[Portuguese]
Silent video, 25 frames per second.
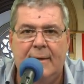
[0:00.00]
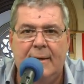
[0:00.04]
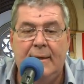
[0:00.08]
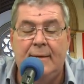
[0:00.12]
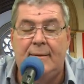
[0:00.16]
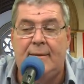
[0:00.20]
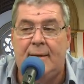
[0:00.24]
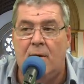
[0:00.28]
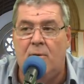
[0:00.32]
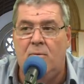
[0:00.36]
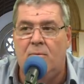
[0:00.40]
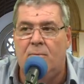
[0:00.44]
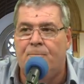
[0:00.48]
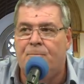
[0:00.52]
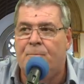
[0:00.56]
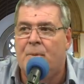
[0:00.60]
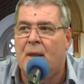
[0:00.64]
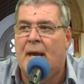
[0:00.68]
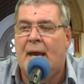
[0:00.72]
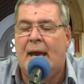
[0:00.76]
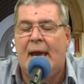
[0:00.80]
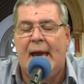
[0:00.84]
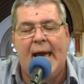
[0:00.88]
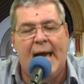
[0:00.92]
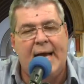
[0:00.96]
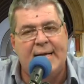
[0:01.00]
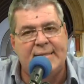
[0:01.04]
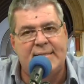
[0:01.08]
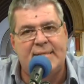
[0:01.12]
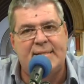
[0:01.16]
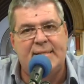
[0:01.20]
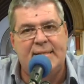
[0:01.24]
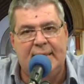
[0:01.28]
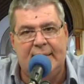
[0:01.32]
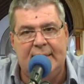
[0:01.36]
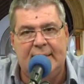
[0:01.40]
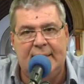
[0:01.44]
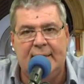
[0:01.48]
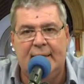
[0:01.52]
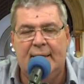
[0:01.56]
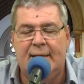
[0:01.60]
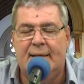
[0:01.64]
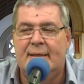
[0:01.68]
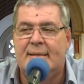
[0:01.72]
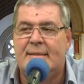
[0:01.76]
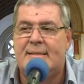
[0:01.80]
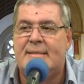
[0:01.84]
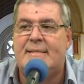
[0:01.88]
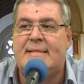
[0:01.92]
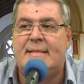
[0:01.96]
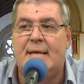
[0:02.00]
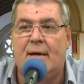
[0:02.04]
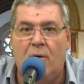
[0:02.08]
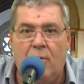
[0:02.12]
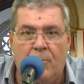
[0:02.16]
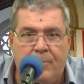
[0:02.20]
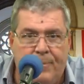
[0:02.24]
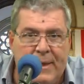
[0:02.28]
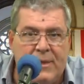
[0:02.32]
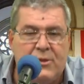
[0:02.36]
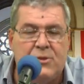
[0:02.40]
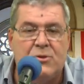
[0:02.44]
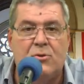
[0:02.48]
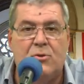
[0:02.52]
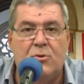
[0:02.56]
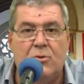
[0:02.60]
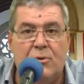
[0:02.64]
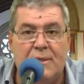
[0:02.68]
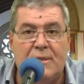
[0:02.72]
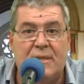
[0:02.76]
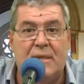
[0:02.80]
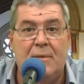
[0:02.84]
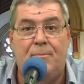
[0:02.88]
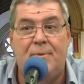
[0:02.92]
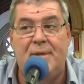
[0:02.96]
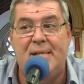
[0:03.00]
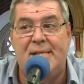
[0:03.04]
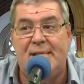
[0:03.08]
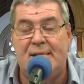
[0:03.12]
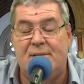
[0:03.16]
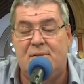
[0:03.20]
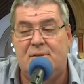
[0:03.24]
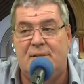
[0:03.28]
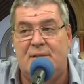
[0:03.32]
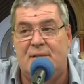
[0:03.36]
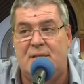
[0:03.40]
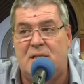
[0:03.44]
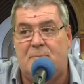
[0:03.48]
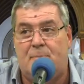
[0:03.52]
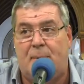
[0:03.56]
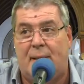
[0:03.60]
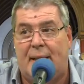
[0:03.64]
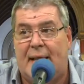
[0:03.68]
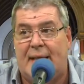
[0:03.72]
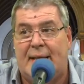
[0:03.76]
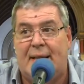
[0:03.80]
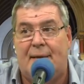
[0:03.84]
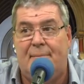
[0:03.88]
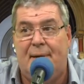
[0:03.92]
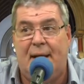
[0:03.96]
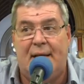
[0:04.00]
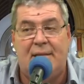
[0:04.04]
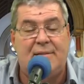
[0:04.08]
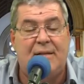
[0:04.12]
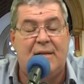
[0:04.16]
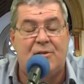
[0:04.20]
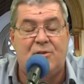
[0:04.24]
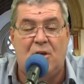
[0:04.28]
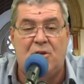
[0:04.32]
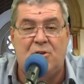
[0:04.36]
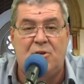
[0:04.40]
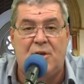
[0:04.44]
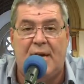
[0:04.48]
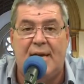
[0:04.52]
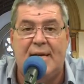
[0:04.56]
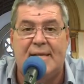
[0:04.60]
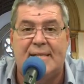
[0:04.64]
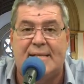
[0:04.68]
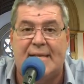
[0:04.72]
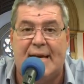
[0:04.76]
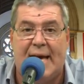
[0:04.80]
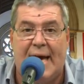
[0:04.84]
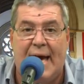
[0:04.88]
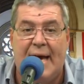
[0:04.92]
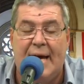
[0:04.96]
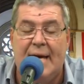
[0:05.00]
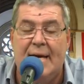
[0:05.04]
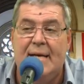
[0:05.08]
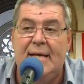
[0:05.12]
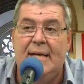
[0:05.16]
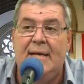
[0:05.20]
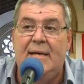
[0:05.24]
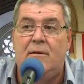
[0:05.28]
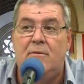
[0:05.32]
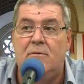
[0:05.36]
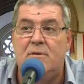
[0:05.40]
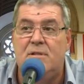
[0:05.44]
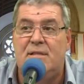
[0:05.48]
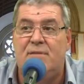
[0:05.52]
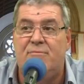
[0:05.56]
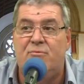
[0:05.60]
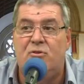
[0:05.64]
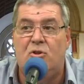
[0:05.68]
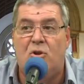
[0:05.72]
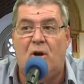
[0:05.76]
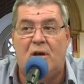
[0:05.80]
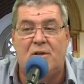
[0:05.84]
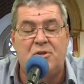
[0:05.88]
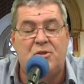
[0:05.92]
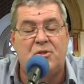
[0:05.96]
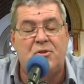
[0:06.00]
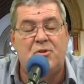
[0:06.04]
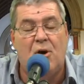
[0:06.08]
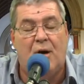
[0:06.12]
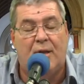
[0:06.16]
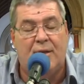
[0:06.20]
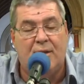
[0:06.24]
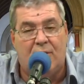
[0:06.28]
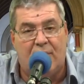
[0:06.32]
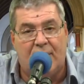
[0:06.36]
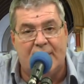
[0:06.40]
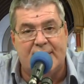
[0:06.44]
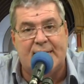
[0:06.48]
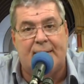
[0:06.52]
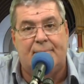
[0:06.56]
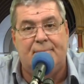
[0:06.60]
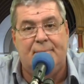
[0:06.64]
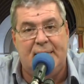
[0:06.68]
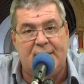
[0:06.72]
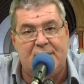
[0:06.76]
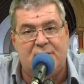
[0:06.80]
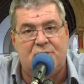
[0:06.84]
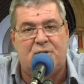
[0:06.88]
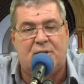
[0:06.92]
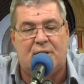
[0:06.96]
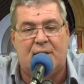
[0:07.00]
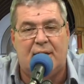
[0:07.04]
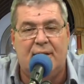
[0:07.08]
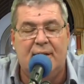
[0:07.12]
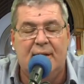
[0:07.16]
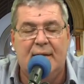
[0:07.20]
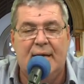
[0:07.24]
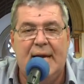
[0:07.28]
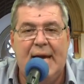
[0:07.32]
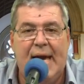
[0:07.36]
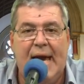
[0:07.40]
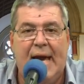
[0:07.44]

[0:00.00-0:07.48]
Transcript: Então, é assim são pessoas que precisam desesperadamente da gente rezar, inclusive Nossa Senhora Rosa Mística.